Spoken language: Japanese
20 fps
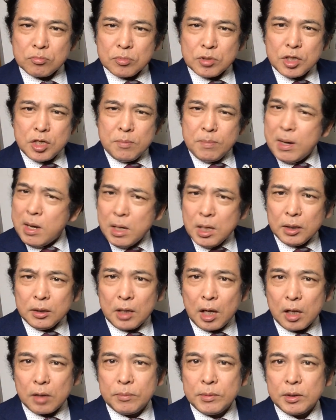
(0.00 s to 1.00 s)
今が
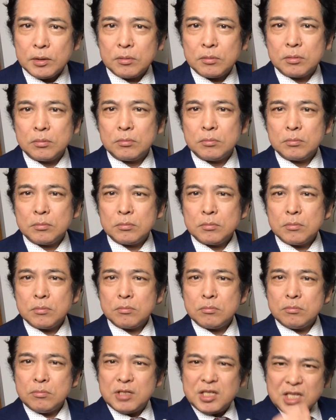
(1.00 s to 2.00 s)
タイミング
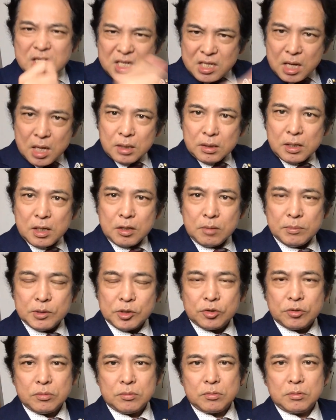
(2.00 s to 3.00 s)
リーダーになりま
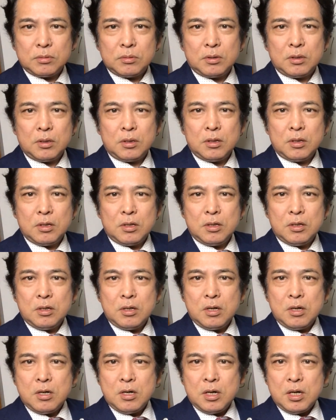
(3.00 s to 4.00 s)
しょう
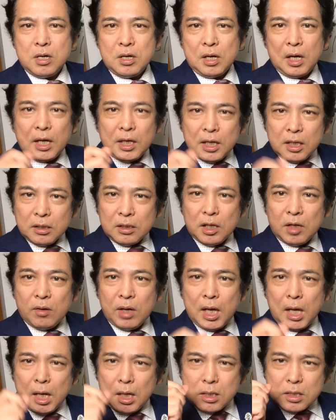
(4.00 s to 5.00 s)
あなた
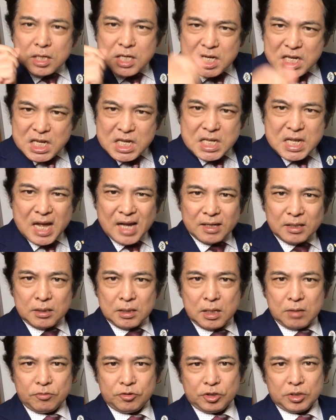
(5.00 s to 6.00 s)
はリーダーに
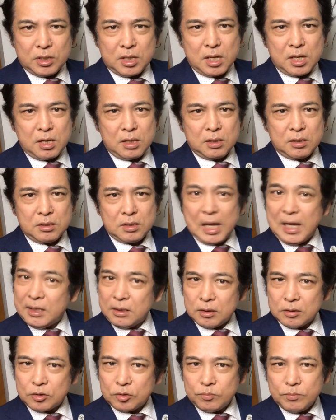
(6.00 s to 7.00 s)
なるしかないん
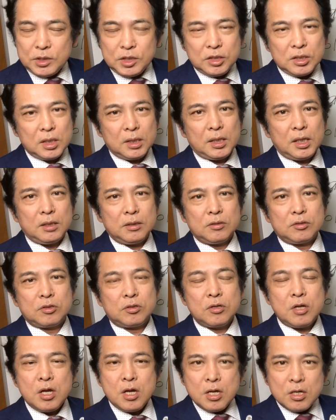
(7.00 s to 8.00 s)
です道はないんで
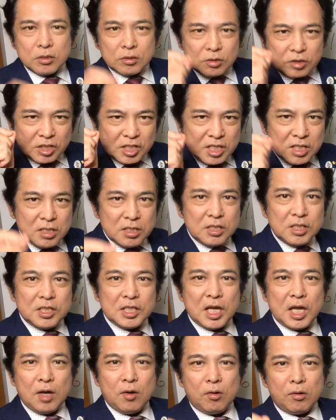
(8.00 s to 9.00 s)
す人
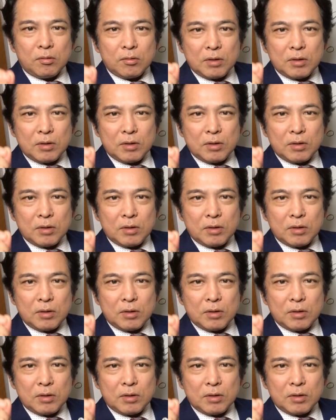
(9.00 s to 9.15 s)
生を